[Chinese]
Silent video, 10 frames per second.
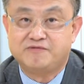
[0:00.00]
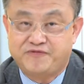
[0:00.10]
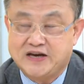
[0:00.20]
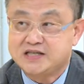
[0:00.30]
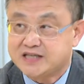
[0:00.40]

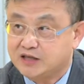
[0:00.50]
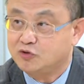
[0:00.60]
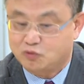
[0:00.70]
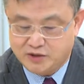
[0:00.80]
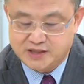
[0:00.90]
非常
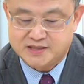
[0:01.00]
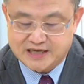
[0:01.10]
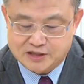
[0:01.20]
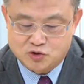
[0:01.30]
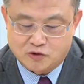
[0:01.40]
努力
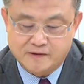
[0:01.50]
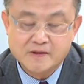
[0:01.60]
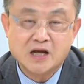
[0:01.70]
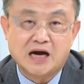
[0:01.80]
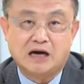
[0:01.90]
在做。
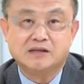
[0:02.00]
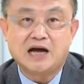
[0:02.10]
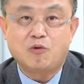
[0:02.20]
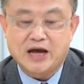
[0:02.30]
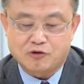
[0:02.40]
嗯，好，
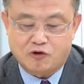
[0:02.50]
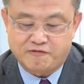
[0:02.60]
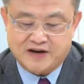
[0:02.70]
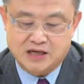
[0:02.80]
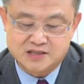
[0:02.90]
那外国
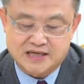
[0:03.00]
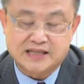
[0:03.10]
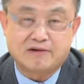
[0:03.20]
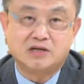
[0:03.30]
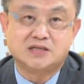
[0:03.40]
法人在
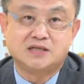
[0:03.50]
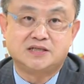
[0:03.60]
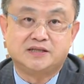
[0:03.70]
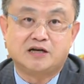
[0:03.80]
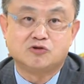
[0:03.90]
台湾申
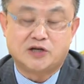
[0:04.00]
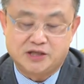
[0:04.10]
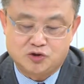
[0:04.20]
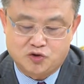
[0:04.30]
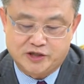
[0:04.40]
请到专
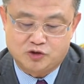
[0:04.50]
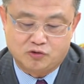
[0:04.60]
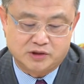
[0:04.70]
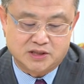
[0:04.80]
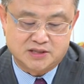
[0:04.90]
利最
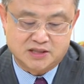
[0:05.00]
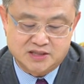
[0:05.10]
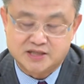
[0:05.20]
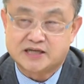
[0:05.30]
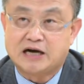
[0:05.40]
多的则
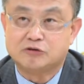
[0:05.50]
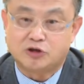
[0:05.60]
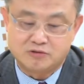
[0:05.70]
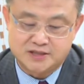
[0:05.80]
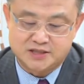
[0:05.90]
是高
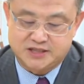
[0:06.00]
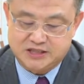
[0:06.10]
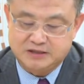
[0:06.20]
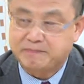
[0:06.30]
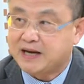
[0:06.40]
通，是
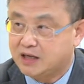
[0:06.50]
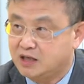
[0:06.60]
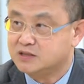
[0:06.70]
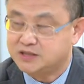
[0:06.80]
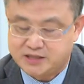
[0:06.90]
七百
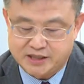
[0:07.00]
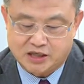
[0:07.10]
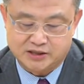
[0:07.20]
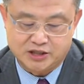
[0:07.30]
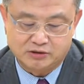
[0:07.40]
二十件
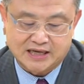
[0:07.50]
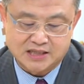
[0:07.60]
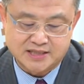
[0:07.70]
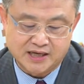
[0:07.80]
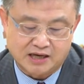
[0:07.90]
哦，提供大
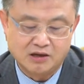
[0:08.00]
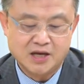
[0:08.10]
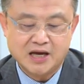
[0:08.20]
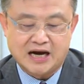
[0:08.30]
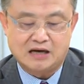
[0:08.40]
家参考。
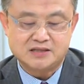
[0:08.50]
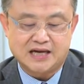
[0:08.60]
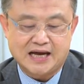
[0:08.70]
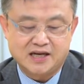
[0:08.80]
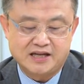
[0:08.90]
好，
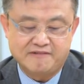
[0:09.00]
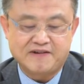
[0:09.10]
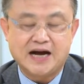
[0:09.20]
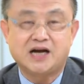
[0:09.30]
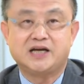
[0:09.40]
再来，联
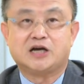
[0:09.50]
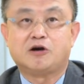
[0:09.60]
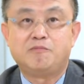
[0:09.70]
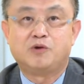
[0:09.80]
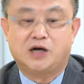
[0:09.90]
发科也
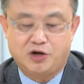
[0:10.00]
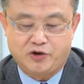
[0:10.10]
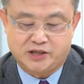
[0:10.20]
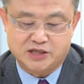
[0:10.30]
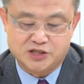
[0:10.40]
公布二
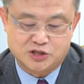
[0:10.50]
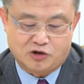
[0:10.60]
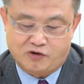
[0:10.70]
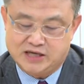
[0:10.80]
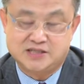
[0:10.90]
月的营
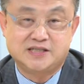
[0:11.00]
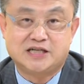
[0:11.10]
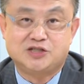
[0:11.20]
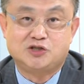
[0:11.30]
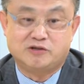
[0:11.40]
收，哇，金价
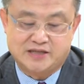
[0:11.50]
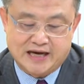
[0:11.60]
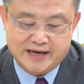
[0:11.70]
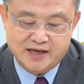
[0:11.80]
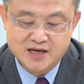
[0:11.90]
起就厉
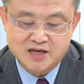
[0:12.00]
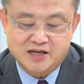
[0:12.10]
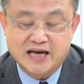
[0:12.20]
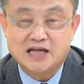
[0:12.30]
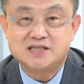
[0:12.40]
害，
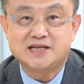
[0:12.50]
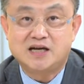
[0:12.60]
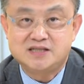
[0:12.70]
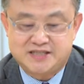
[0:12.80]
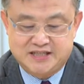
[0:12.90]
年
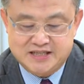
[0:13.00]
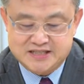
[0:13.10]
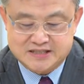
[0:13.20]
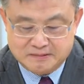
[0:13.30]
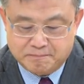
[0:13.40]
增七
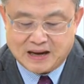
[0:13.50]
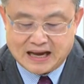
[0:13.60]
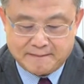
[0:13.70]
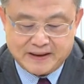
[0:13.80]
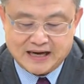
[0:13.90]
十
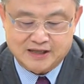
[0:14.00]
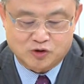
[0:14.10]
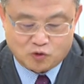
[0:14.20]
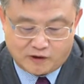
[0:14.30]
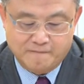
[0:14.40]
八趴
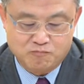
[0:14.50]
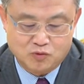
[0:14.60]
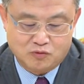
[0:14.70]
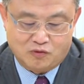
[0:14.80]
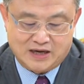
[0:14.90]

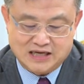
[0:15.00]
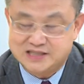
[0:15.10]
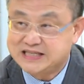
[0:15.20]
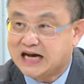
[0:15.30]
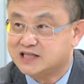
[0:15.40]
多，哇，
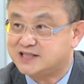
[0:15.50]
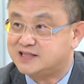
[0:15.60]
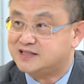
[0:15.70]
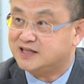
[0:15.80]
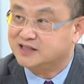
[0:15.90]
吓
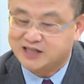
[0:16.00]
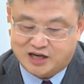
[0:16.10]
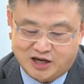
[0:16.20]
死人了